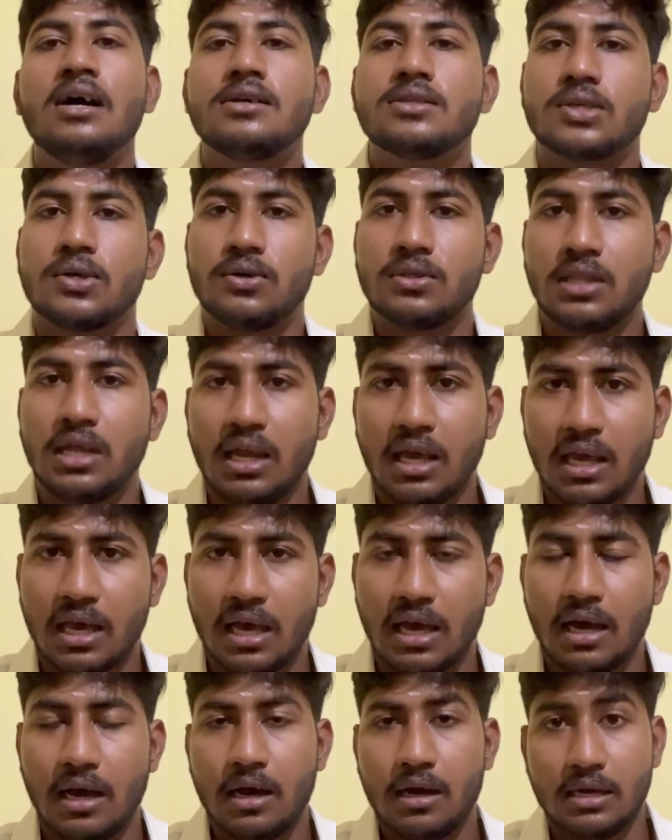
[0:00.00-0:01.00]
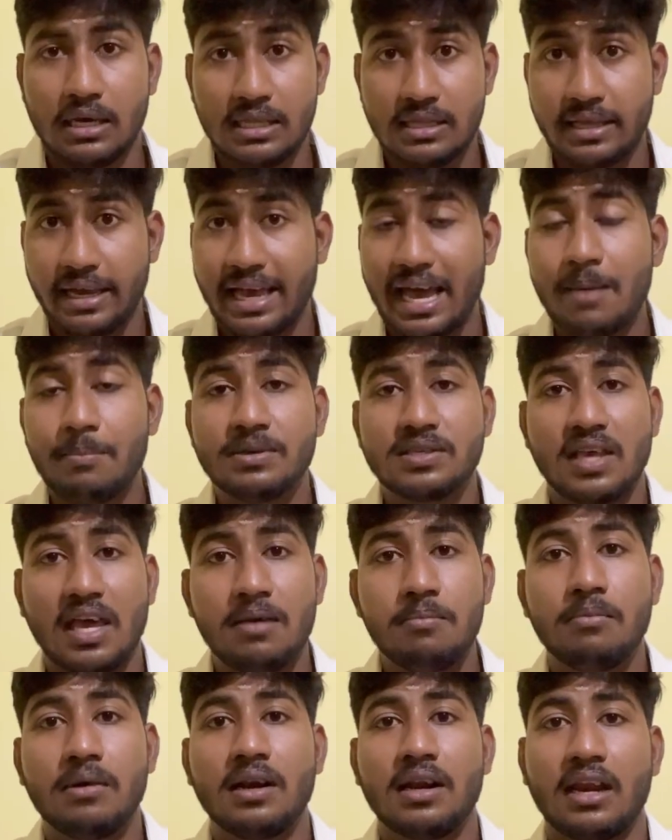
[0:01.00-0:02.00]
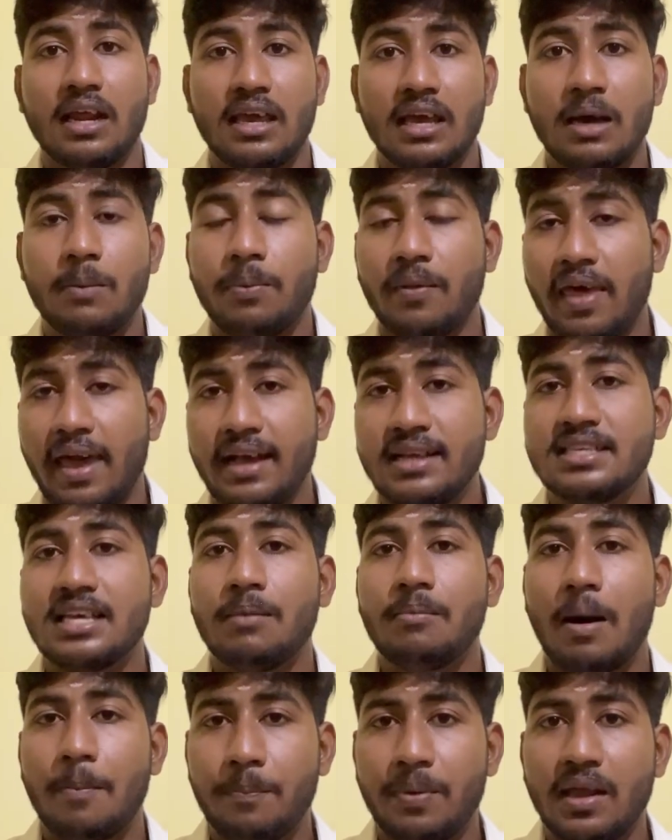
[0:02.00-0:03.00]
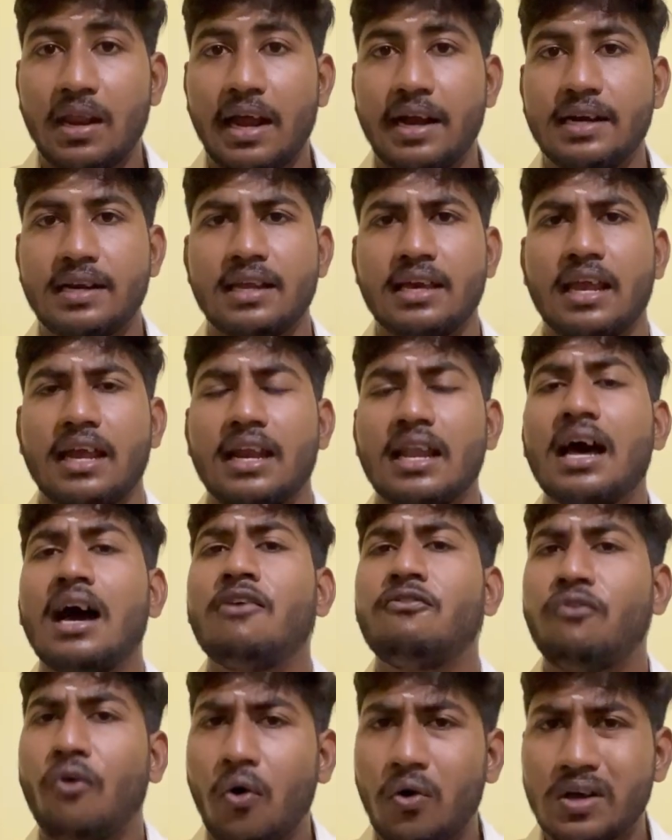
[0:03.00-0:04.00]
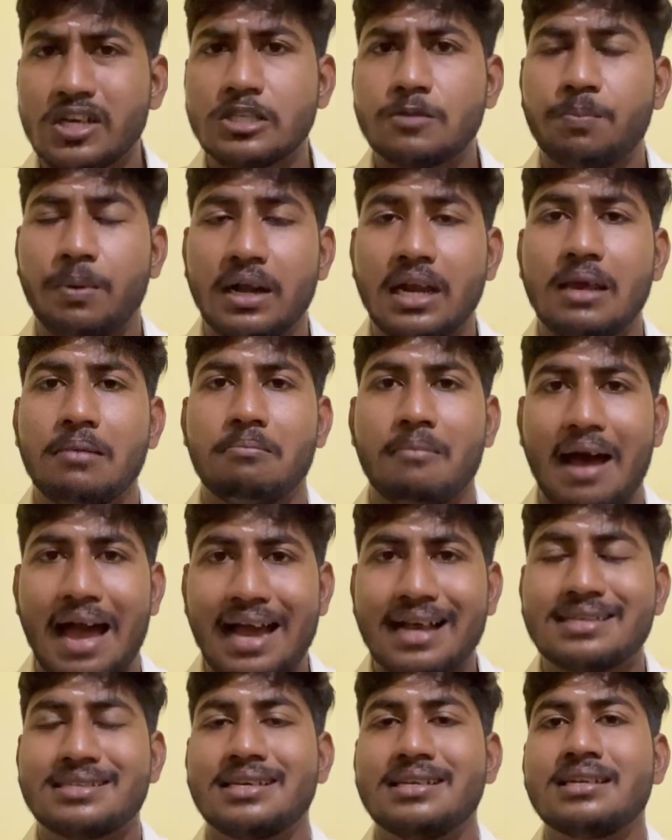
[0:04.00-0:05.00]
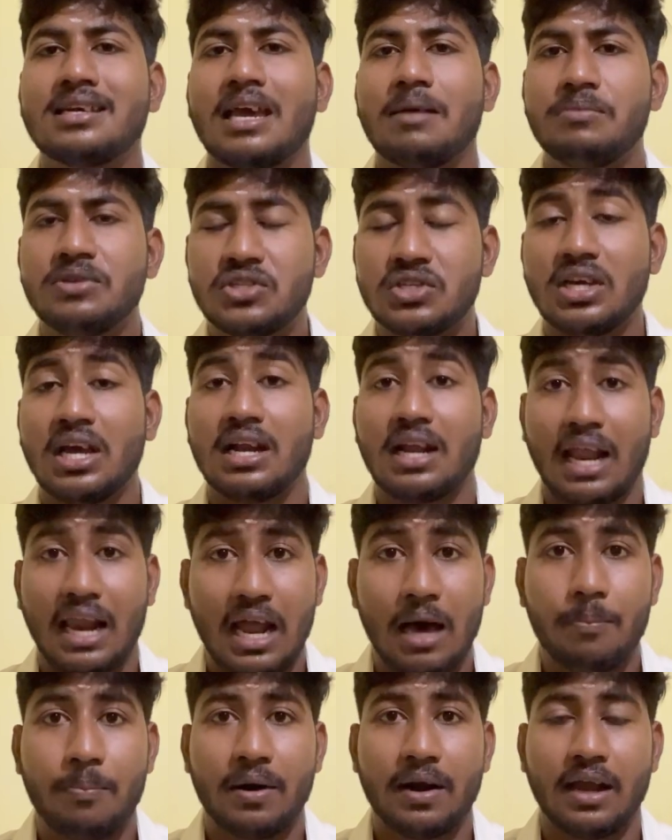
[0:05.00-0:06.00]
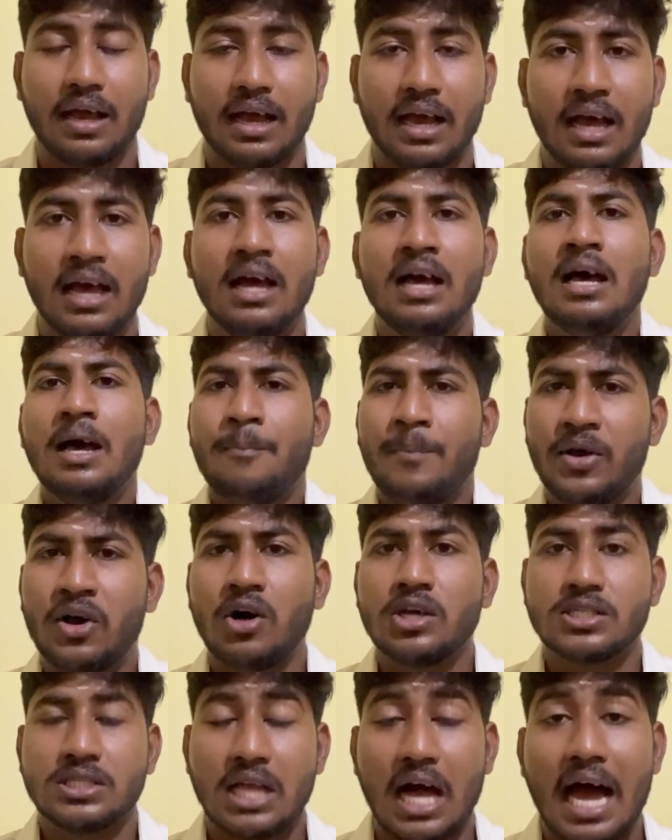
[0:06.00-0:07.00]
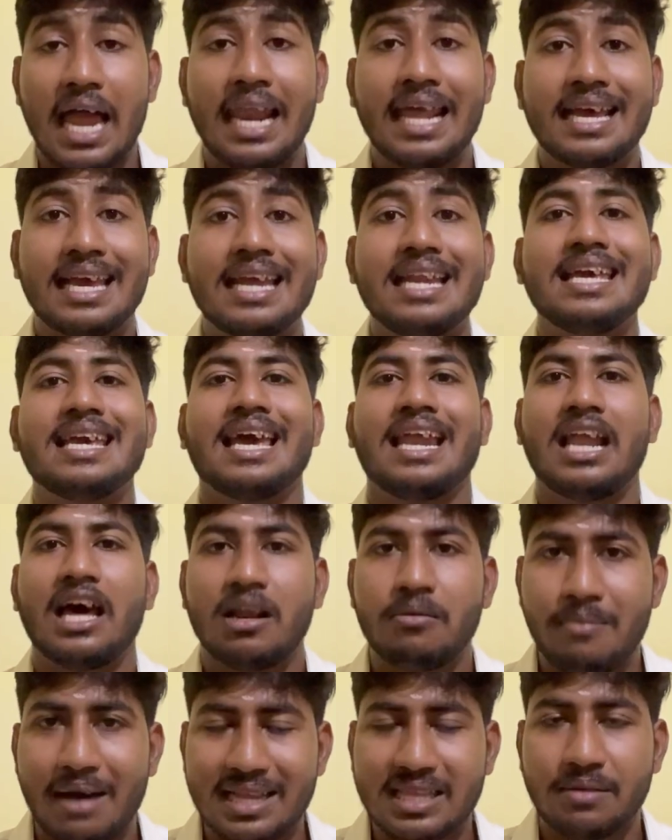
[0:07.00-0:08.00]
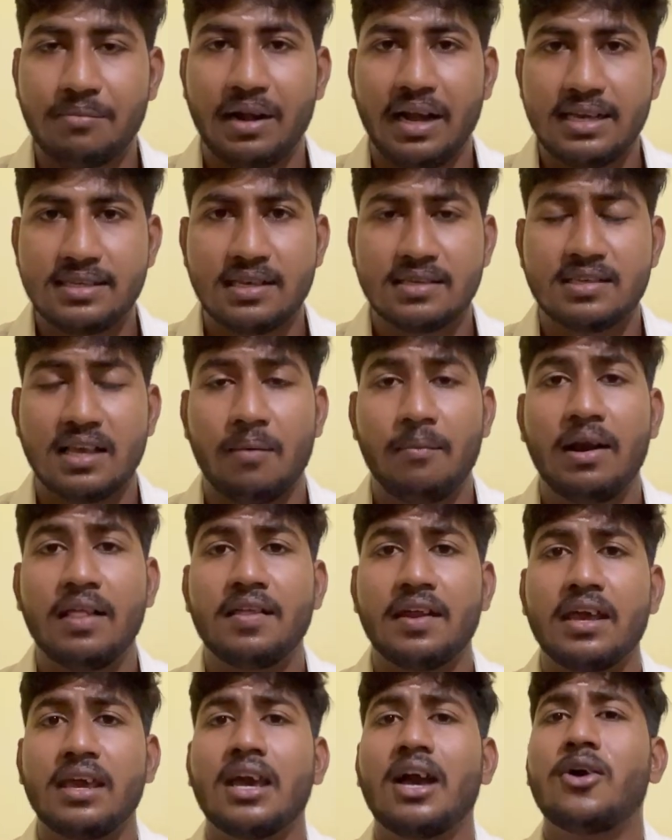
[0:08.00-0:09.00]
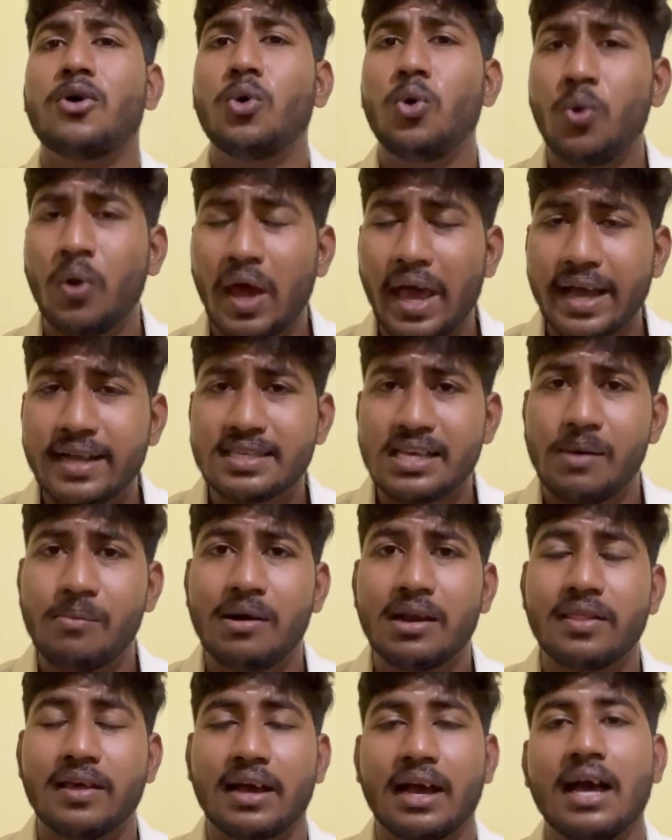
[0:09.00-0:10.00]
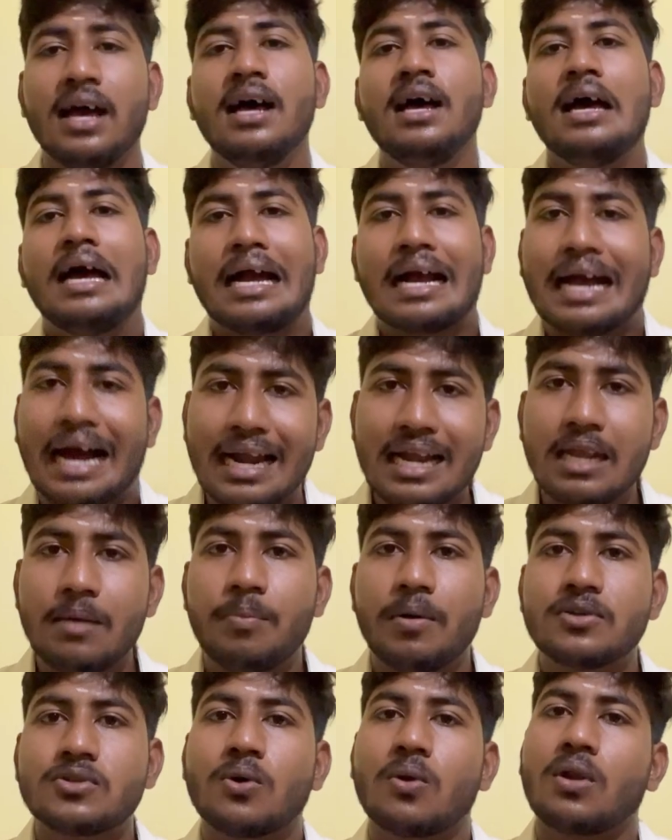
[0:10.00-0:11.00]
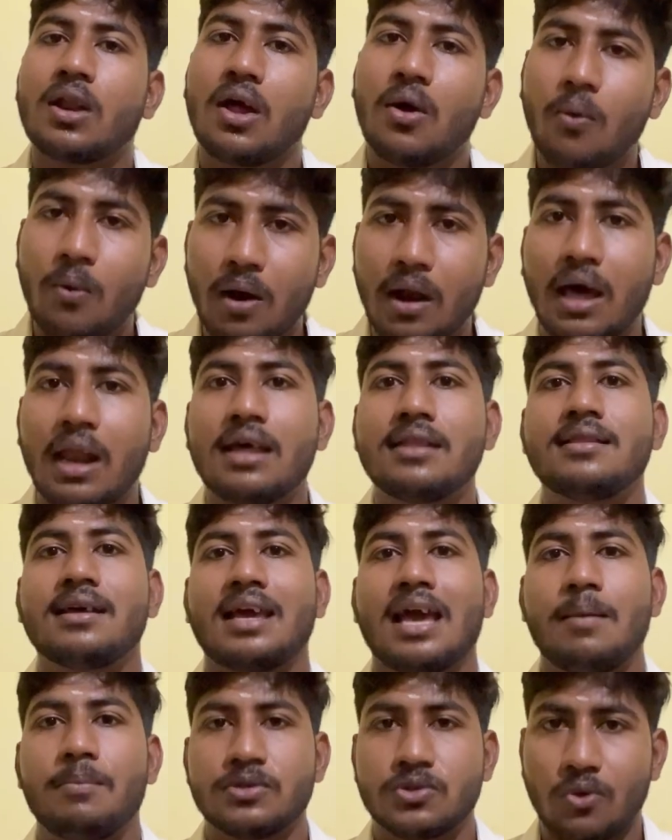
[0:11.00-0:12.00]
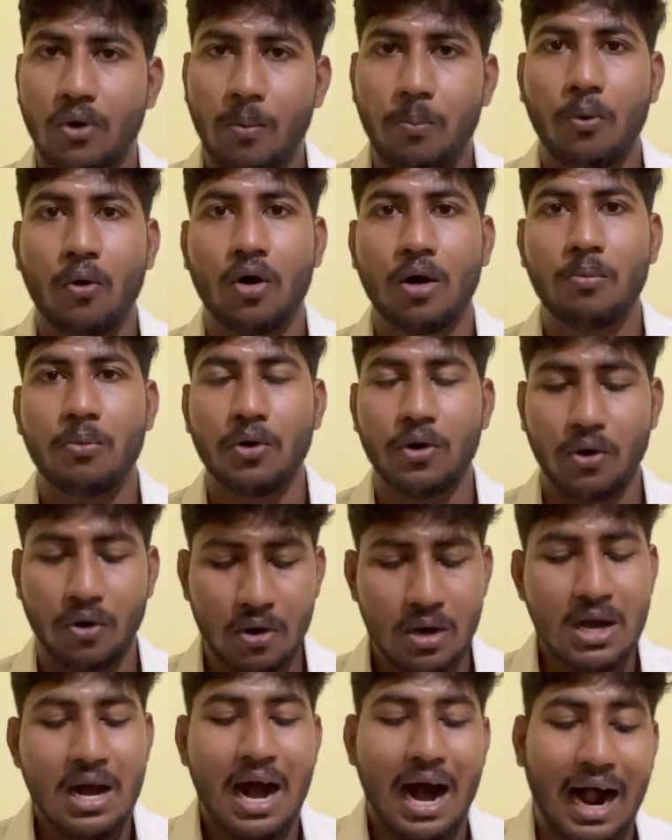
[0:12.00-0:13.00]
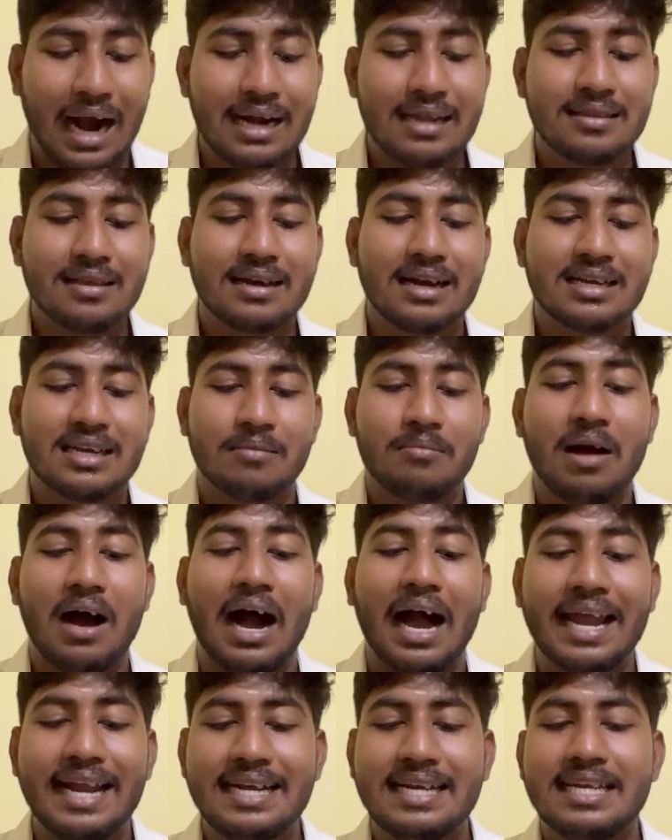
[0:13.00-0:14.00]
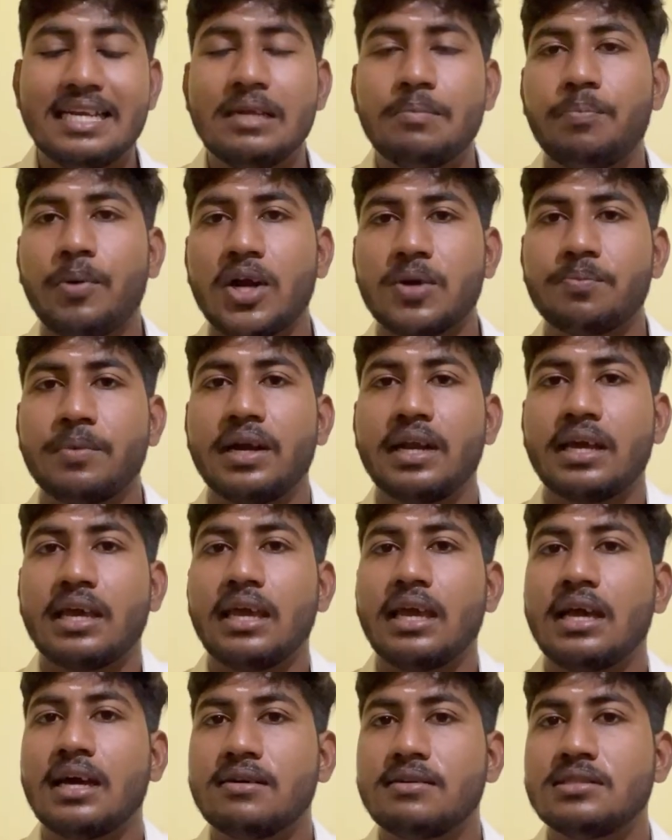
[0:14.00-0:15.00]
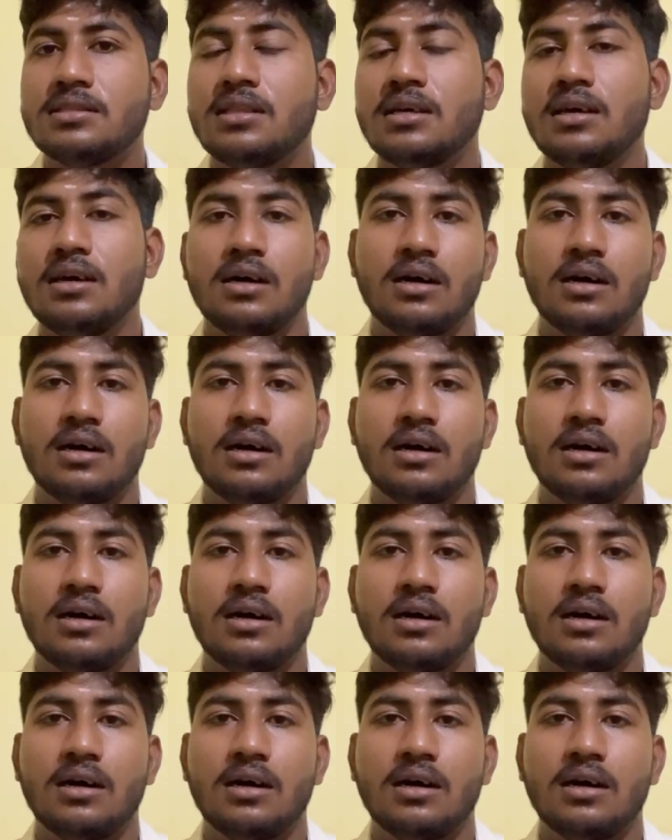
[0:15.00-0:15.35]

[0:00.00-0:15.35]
ஸோ வந்து நீங்கள் இந்த கேம்பஸ் எய்ம் பண்ணுறீங்க அப்போ தான் எக்ஸாம் அப்பீர் ஆயிட்டு இருக்கீங்கன்னா ஃபோக்கஸ் பண்ணி மேக்ஸ் அண்ட் கெமிஸ்ட்ரியா நல்லா பண்ணுங்க பிகாஸ் நாளைக்கு நீங்கள் எல்லாரும் மேத்தமெட்டிக்ஸ் எக்ஸாம் எழுதுறீங்க கூல எக்ஸாம் எழுதுங்க கண்டிப்பா சொல்றேன் உங்களால இந்த கேம்பஸ்குள்ள போக முடியும் அடுத்த கட்டமா ஐடி டிபார்ட்மெண்ட்டுக்கு இங்க வந்து